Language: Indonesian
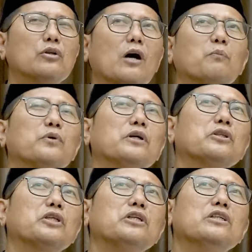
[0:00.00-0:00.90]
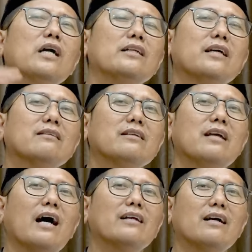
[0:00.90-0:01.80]
Tapi ketinggian yang
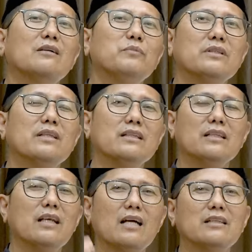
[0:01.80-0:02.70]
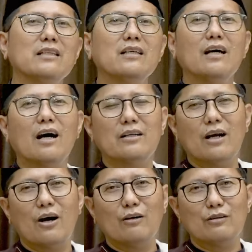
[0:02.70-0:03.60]
tidak ada lebih tinggi lagi
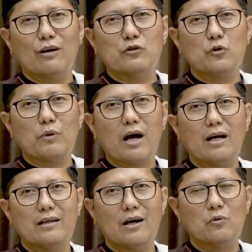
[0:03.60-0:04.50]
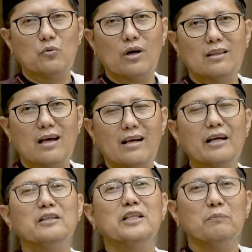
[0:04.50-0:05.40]
adalah Allah Subhanahu wa
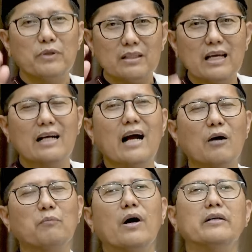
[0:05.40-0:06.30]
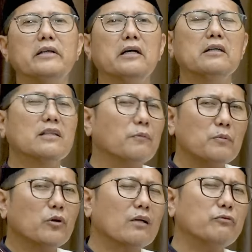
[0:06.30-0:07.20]
taala. Di bidang apanya?
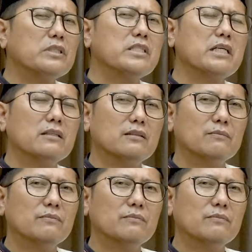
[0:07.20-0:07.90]
Tapi bukan fisik.